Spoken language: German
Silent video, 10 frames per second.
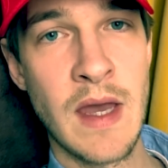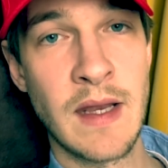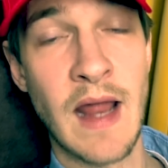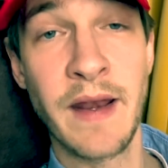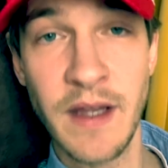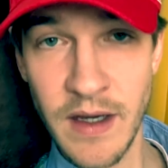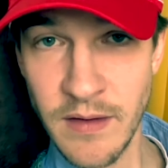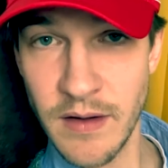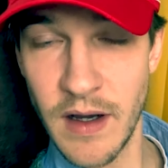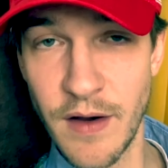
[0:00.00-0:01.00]
eine
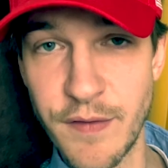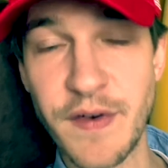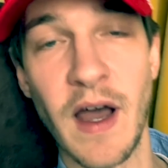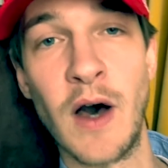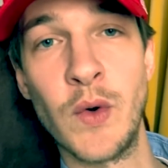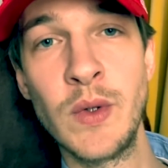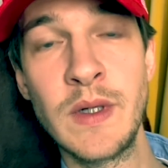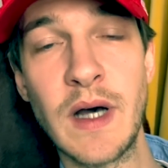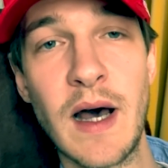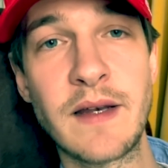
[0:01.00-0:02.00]
andere
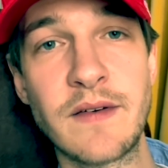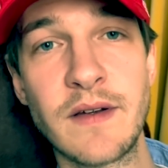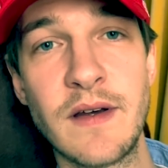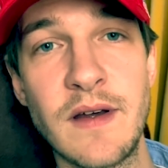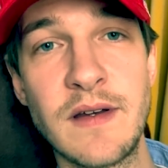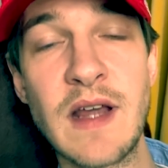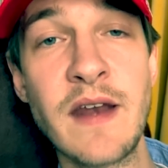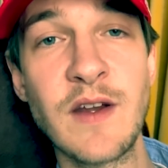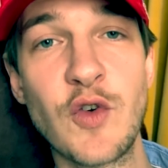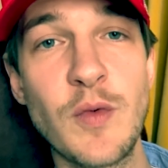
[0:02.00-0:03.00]
Frau hat die
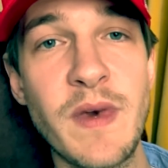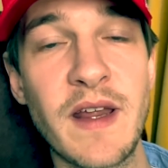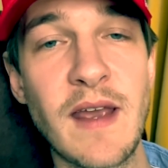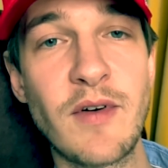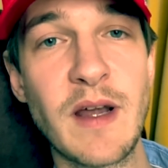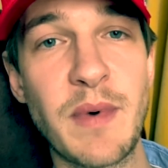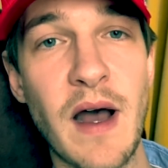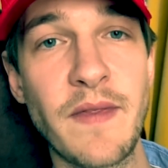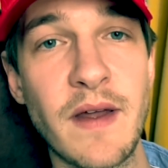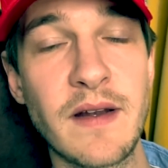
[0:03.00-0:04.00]
Hand erhoben, da ging wohl der
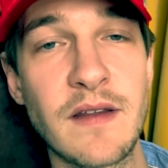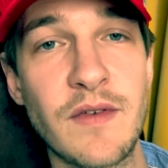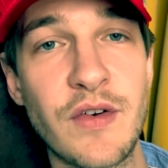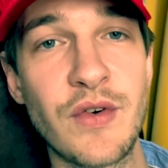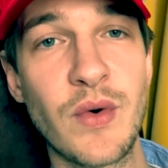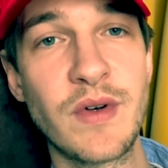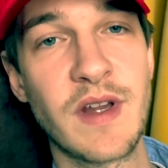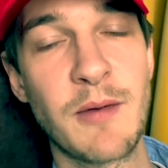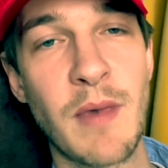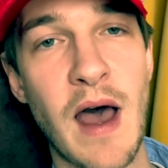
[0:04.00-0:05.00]
Partner dazwischen und
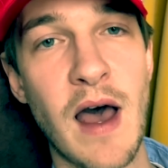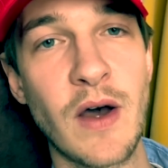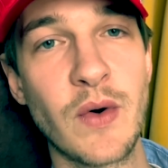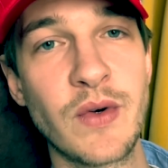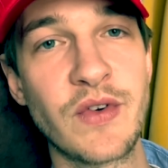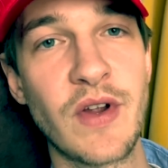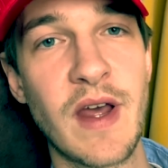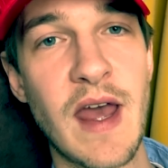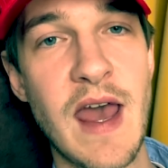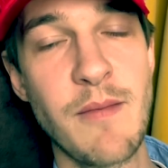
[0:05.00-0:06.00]
im H und
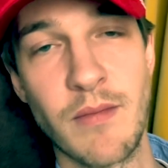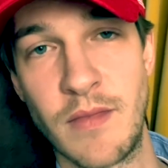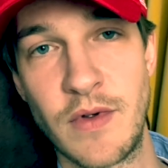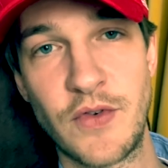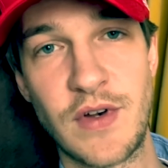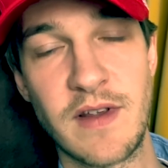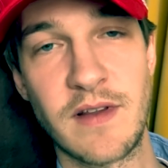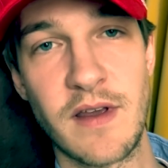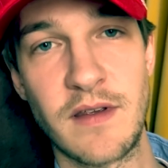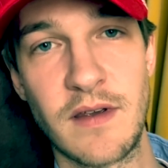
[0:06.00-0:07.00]
M
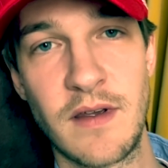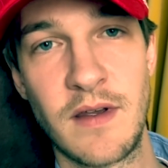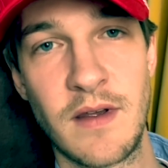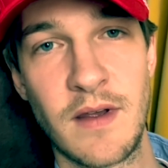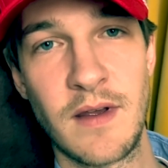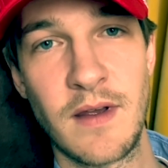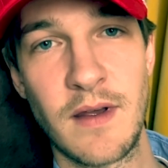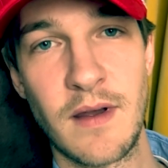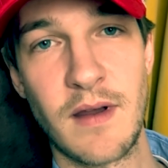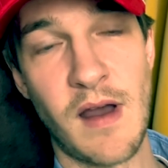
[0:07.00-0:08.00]
schließlich
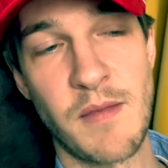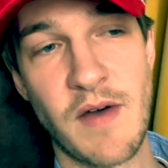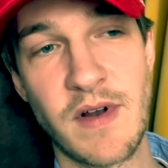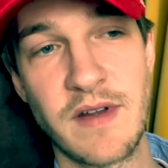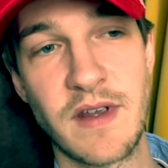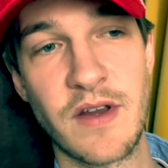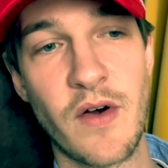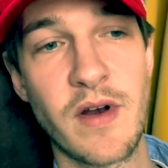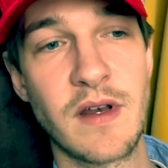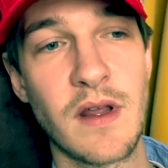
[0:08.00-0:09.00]
kam immer die
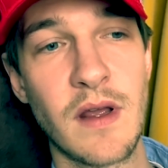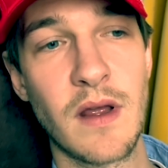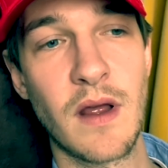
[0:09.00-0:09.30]
Security.